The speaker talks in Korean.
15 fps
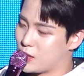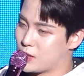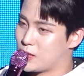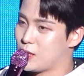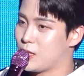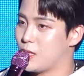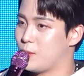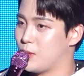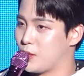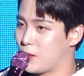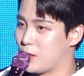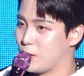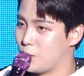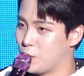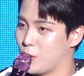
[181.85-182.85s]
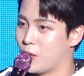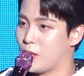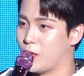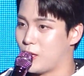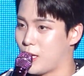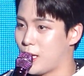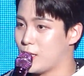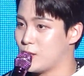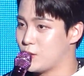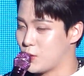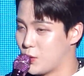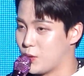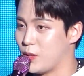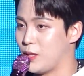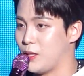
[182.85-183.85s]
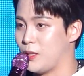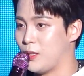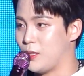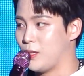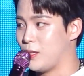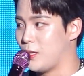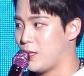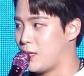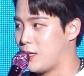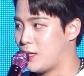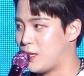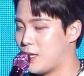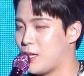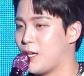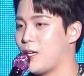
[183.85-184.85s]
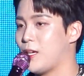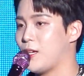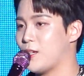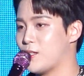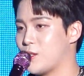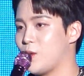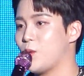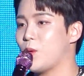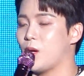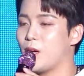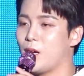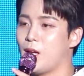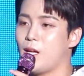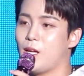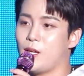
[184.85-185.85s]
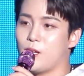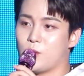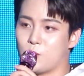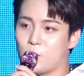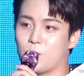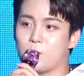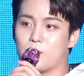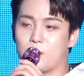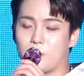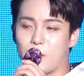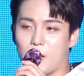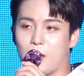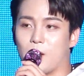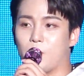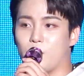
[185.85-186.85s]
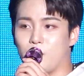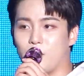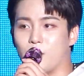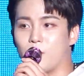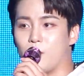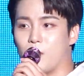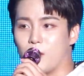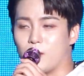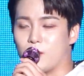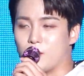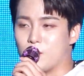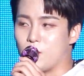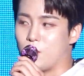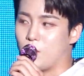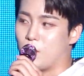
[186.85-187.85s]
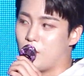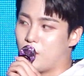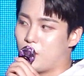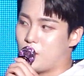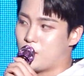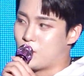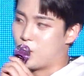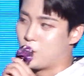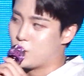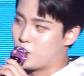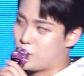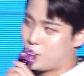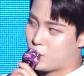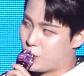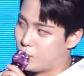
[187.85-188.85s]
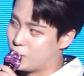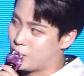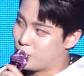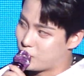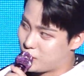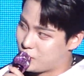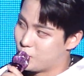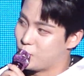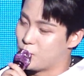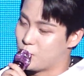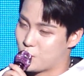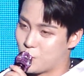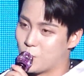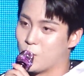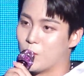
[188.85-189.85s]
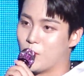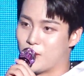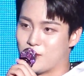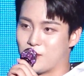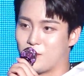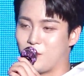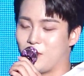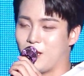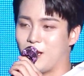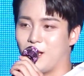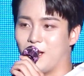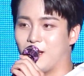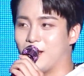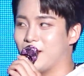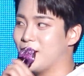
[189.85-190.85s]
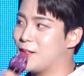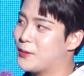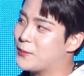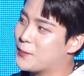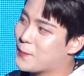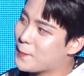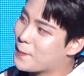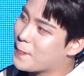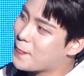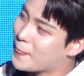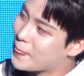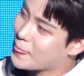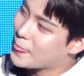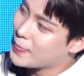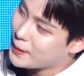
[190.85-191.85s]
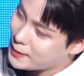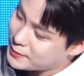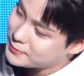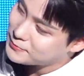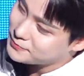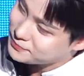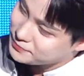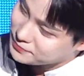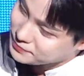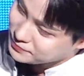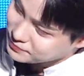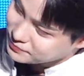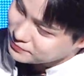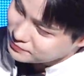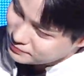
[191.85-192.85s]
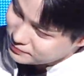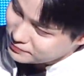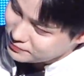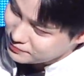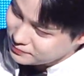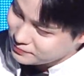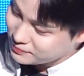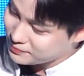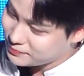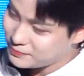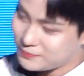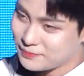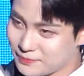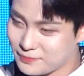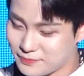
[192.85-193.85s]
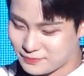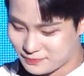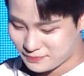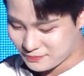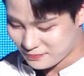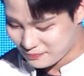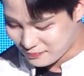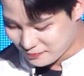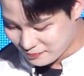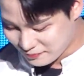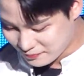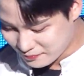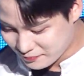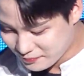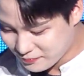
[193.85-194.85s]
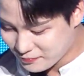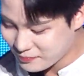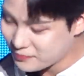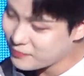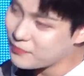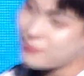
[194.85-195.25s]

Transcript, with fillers: 자신감 있게 노래를 한 저희의 성과가 조금씩 바라고 있는 것 같아서 저로서도 너무나도 기분이 좋은 것 같습니다. 네, 자신감 있는 네, 윤호 씨. 네, 윤호입니다. 그리고